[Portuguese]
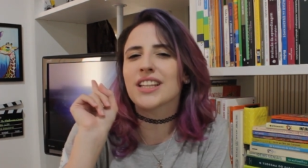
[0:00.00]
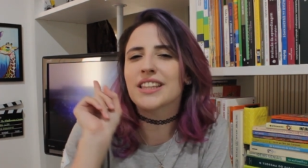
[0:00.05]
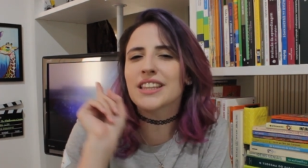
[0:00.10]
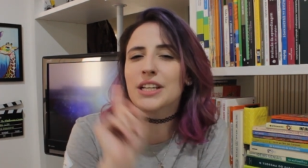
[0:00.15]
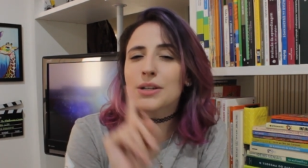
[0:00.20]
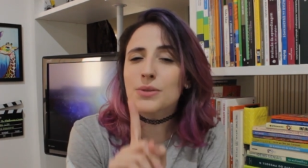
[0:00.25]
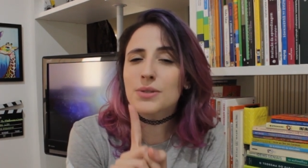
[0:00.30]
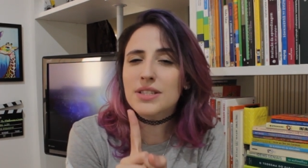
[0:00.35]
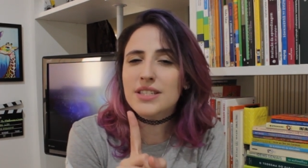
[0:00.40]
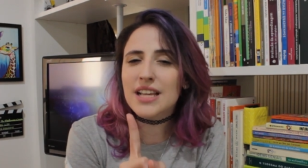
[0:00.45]
ainda
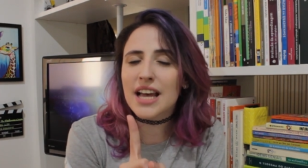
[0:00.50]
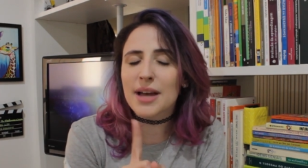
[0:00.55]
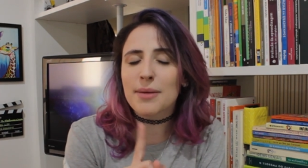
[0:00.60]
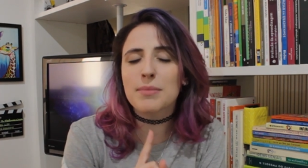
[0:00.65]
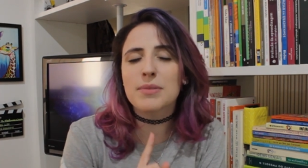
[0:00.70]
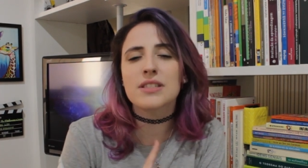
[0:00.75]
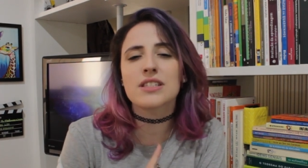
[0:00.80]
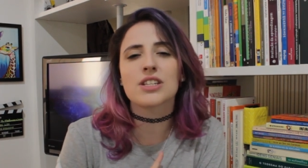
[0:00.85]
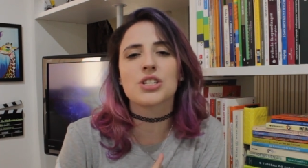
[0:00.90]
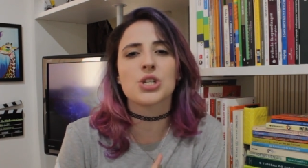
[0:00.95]
não
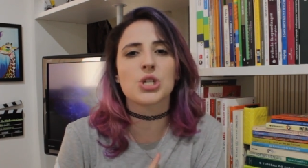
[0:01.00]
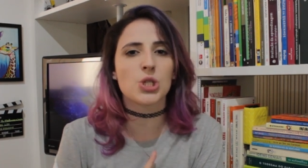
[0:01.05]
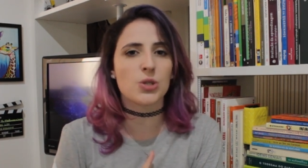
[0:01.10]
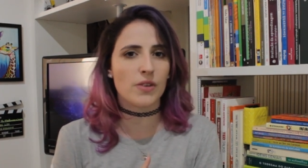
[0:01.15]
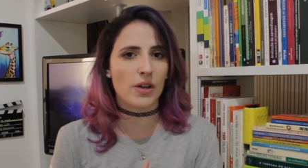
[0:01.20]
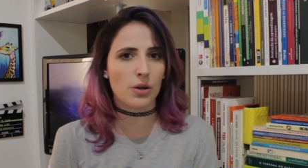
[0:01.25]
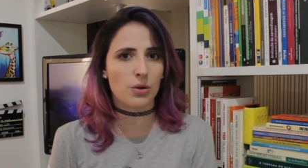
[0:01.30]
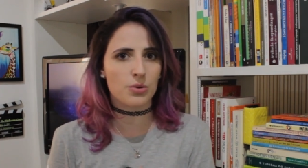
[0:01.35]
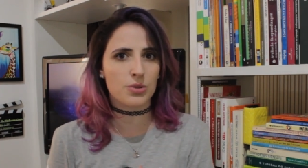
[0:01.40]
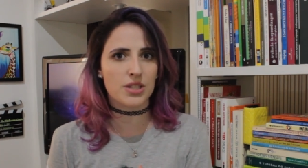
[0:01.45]
sabe se a
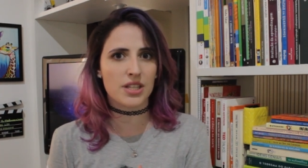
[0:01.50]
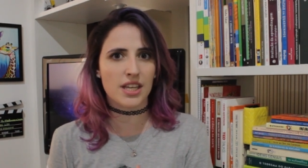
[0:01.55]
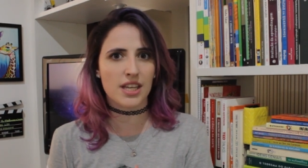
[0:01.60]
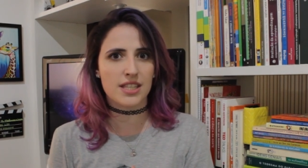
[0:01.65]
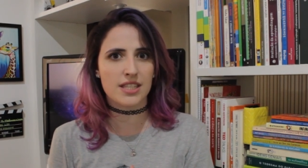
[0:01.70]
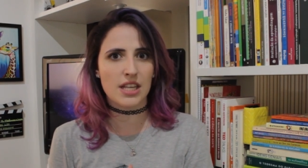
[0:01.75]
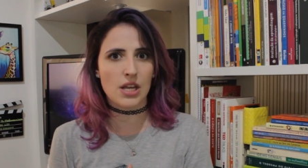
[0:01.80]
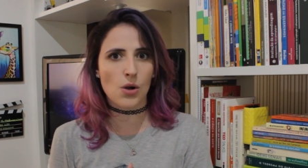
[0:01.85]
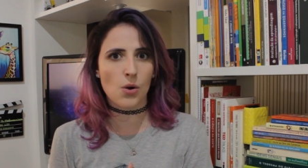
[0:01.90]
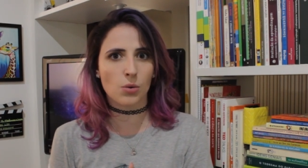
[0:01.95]
gente vai
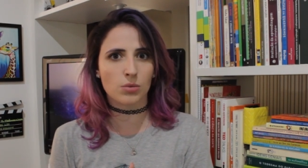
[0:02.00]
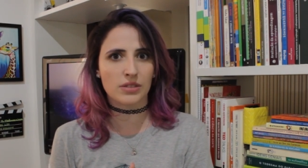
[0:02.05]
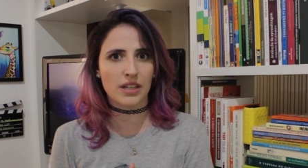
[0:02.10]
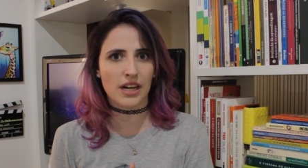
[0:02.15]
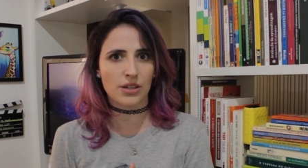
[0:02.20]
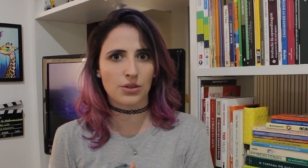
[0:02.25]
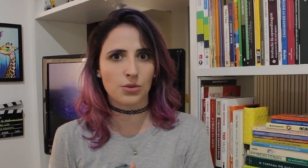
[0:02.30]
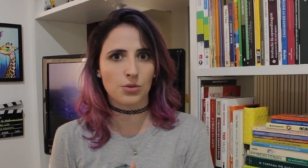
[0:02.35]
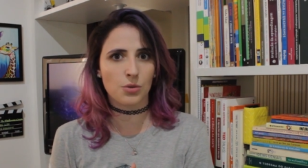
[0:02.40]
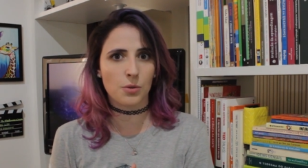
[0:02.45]
conseguir se
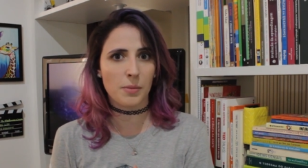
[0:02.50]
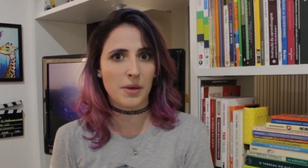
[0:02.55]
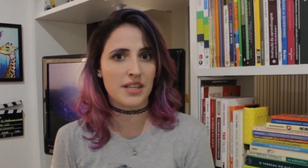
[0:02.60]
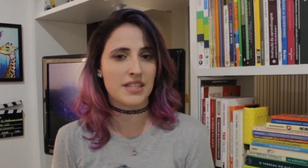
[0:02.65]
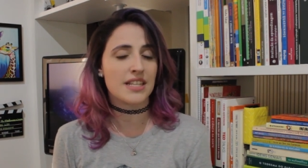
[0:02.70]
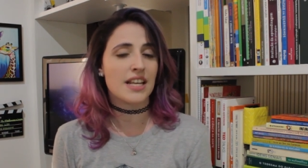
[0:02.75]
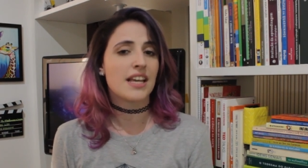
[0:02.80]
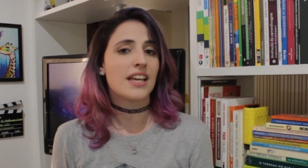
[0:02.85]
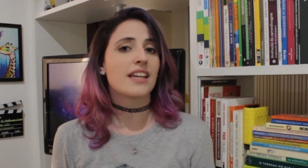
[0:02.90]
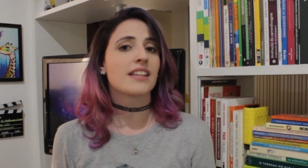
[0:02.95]
encontrar todo
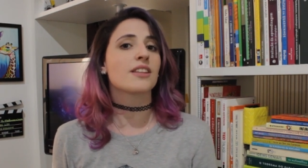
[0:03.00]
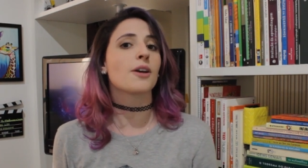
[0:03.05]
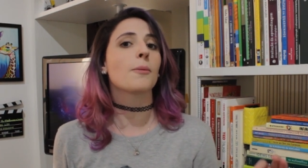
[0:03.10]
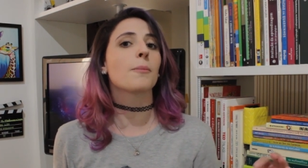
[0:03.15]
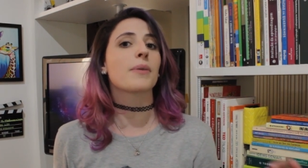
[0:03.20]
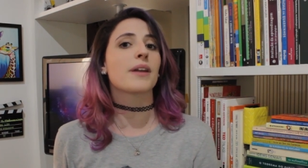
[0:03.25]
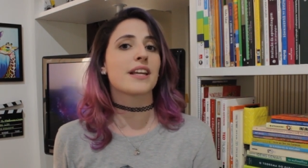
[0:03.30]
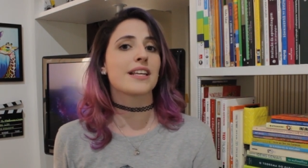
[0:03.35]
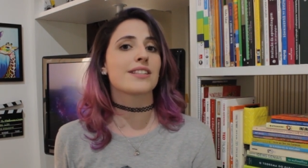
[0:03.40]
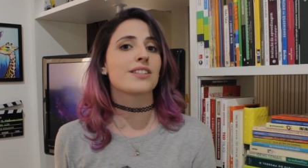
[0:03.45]
mês.
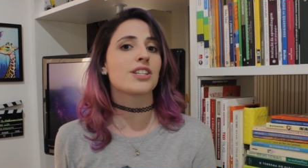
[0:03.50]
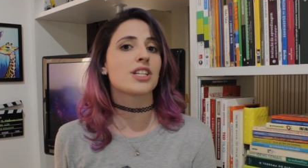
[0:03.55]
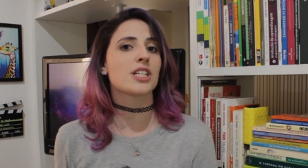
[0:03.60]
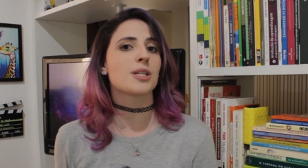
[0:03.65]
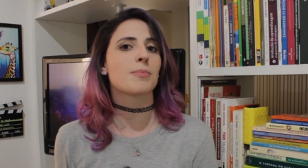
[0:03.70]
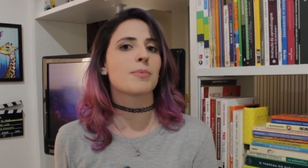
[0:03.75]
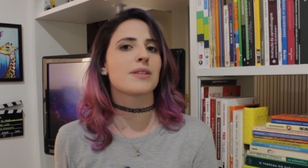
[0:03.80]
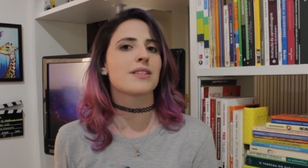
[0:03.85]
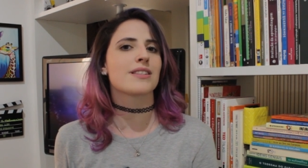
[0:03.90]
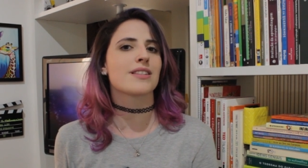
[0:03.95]
Então para isso a
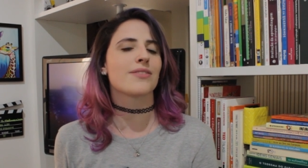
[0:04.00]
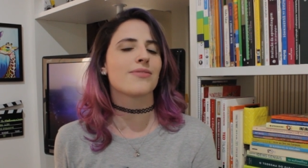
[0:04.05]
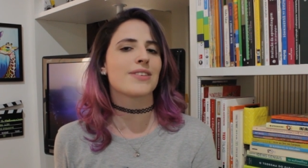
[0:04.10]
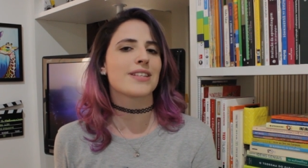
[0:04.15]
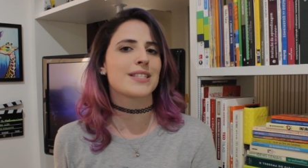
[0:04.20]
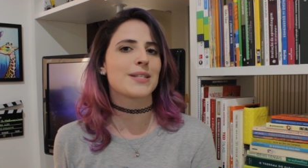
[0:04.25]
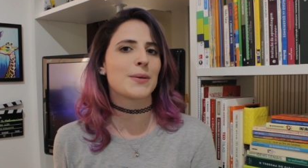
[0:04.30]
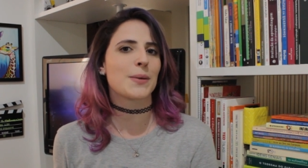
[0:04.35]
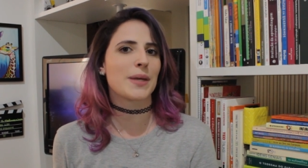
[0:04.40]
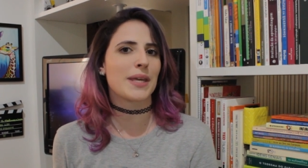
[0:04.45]
gente precisa
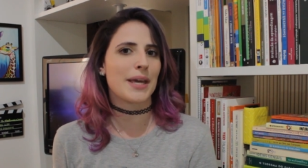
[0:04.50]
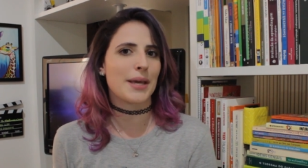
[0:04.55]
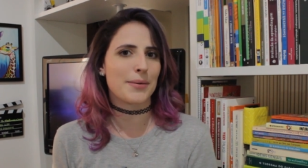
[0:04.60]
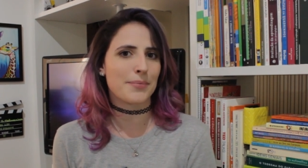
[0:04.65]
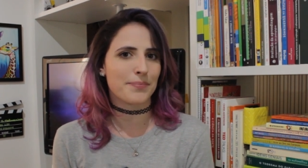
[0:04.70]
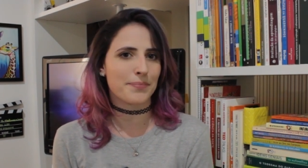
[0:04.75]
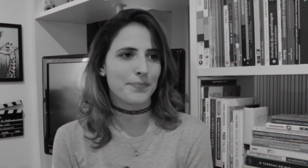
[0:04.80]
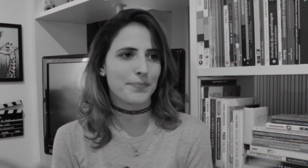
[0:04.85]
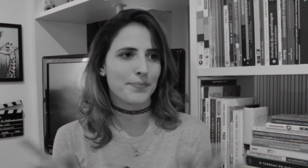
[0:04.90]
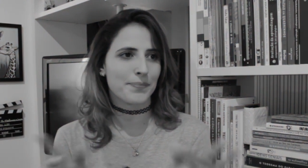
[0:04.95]
fazer o
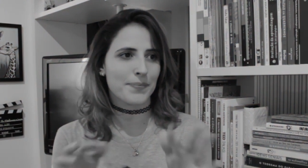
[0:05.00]
quê?